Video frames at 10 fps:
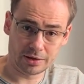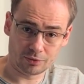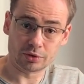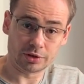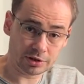
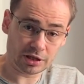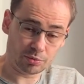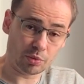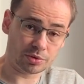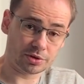Вот. И
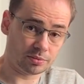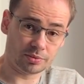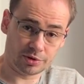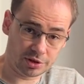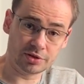таким
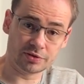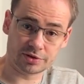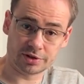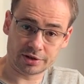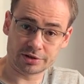образом,
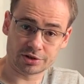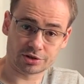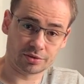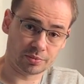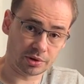единственная
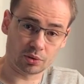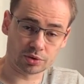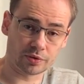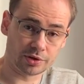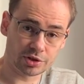надежда
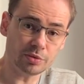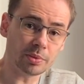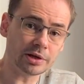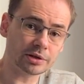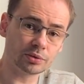белорусского
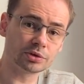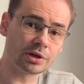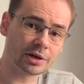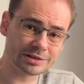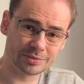режима, это вот
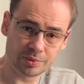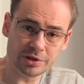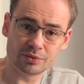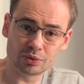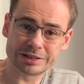как раз
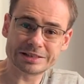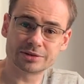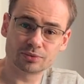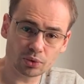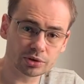были вот
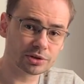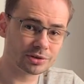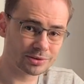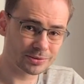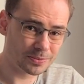эти вот
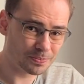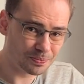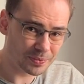э,